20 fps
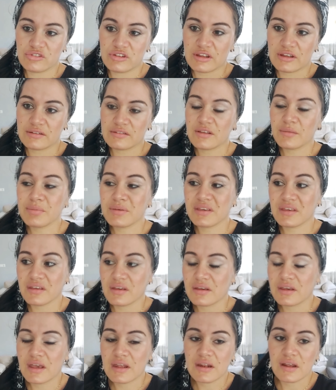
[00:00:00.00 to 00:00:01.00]
İşte tabii
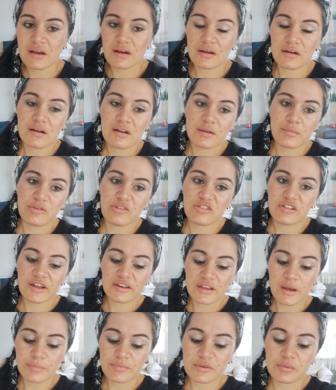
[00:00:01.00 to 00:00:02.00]
ki gene ara ara bir
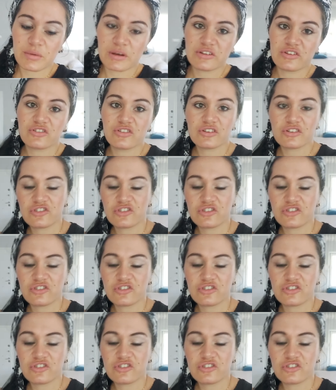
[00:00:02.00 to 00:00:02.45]
şeyler yaptırmak,